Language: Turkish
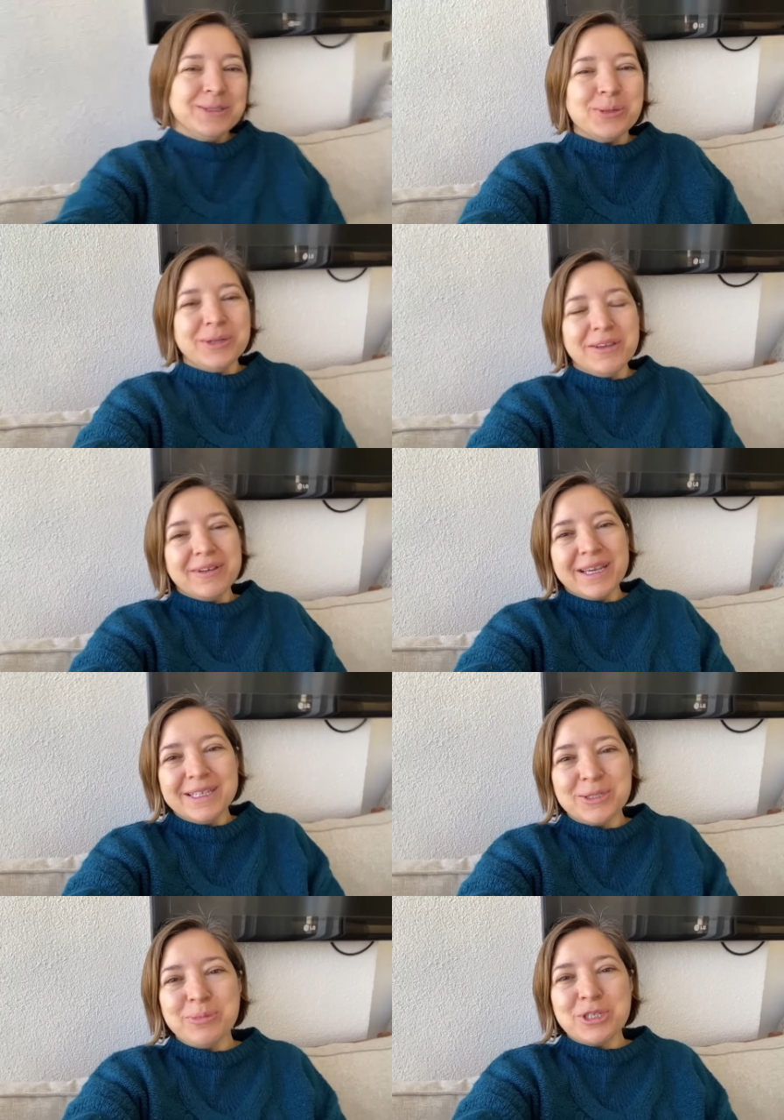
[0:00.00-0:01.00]
Sonra eve
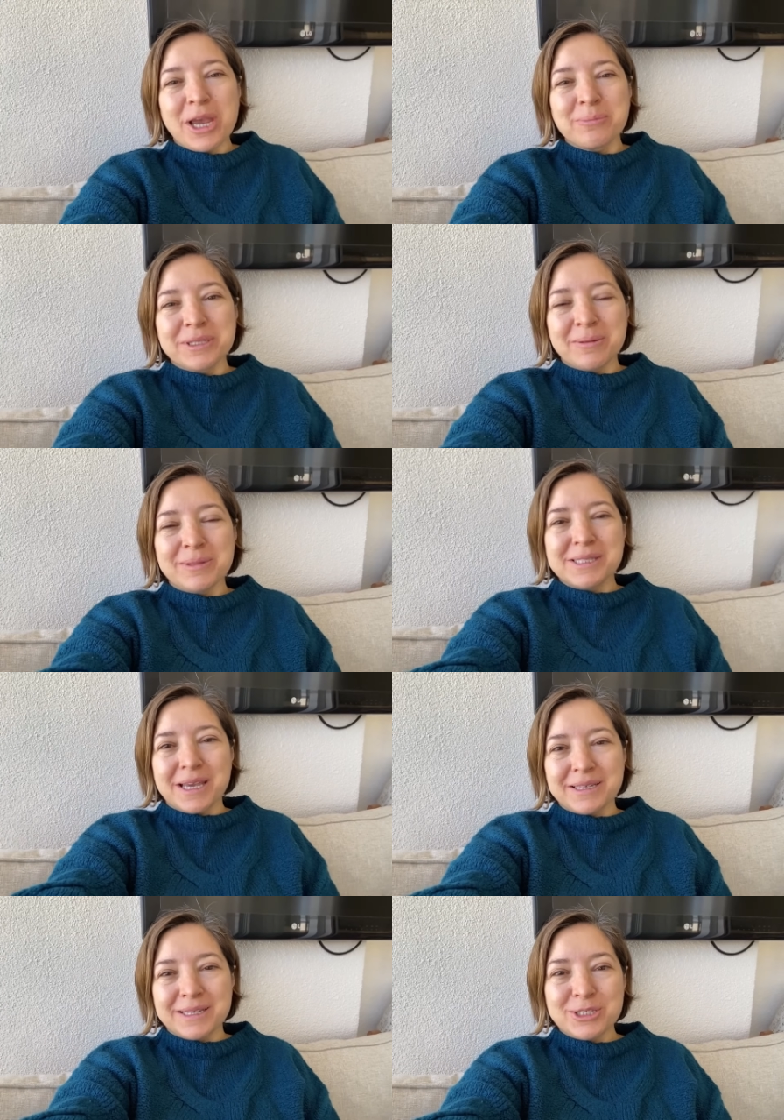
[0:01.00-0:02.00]
gelince bir çay mı
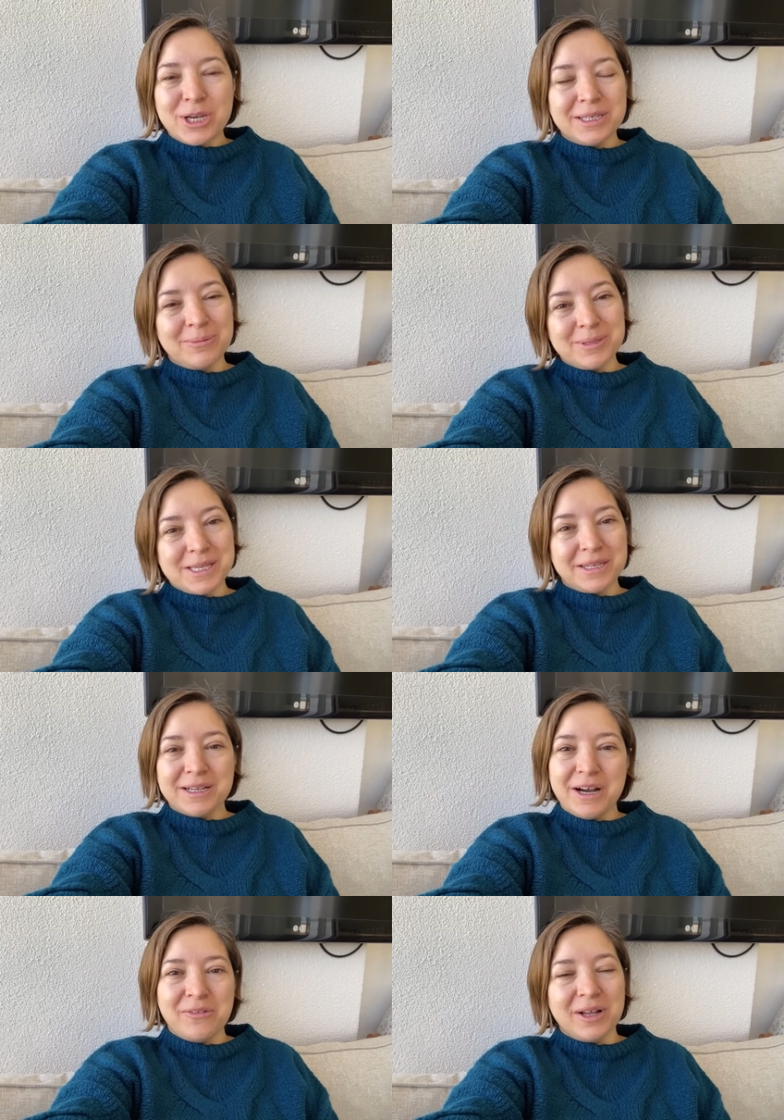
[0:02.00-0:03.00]
demlesen dedi. Çay demlesen de
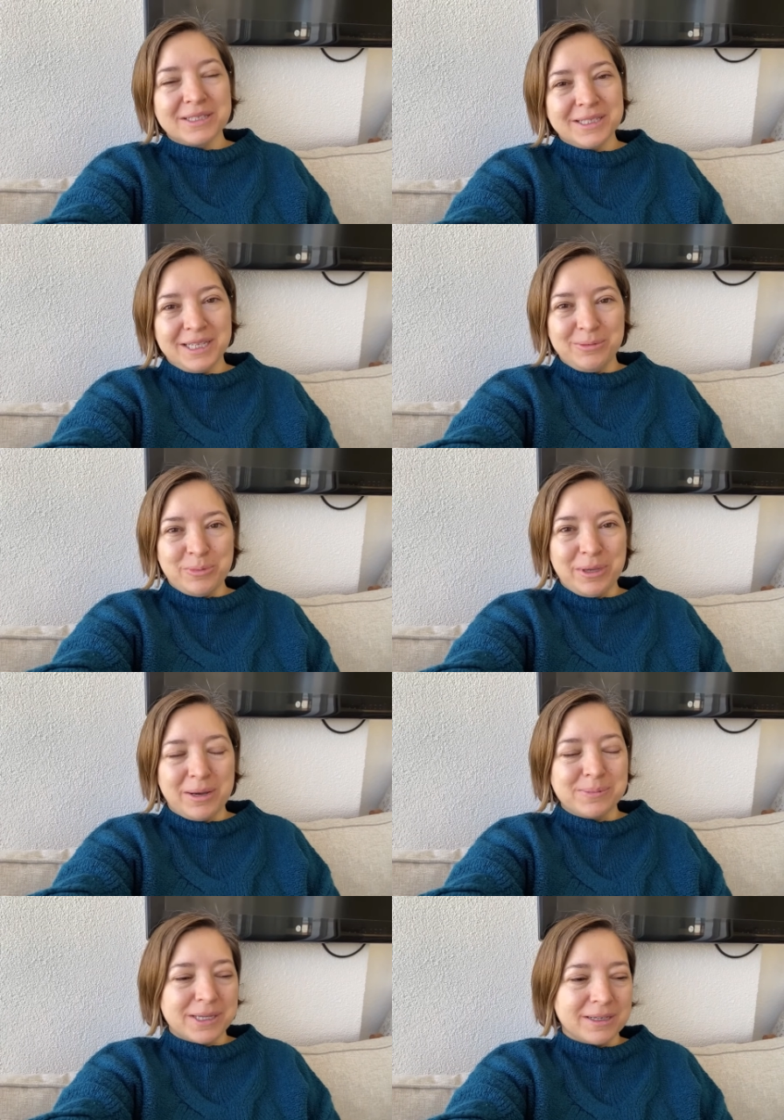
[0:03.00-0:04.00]
kahvaltılık gibi mi
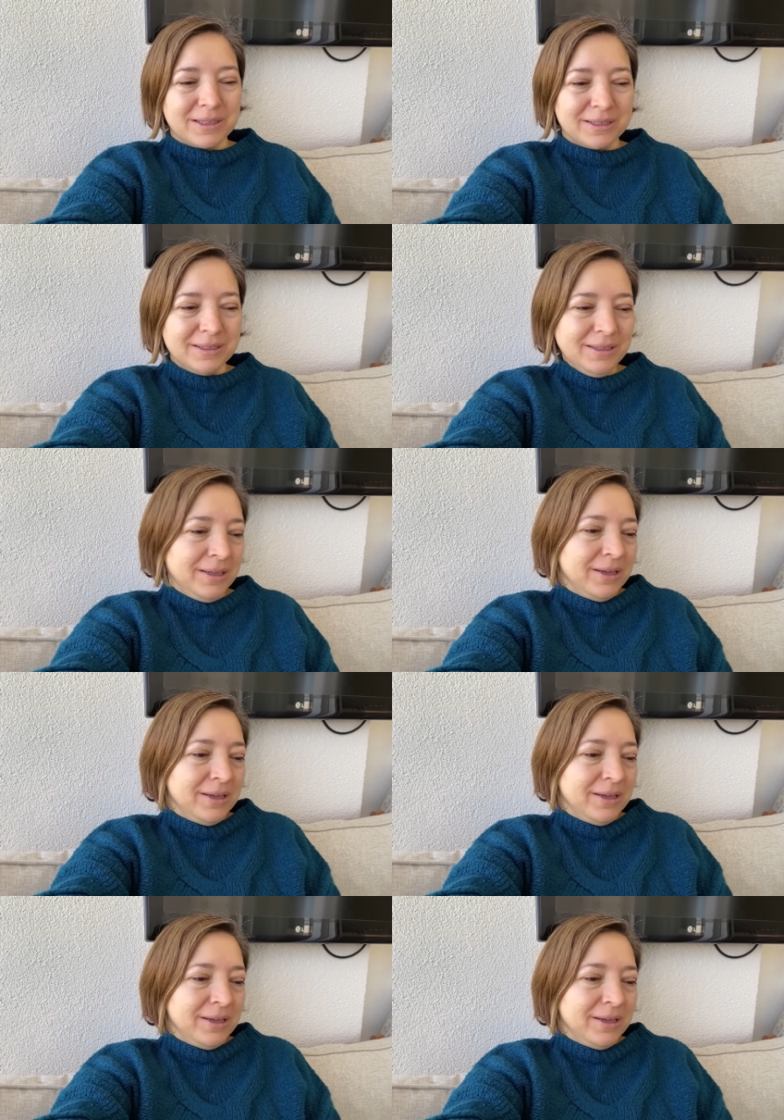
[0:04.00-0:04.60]
yapsak dedi.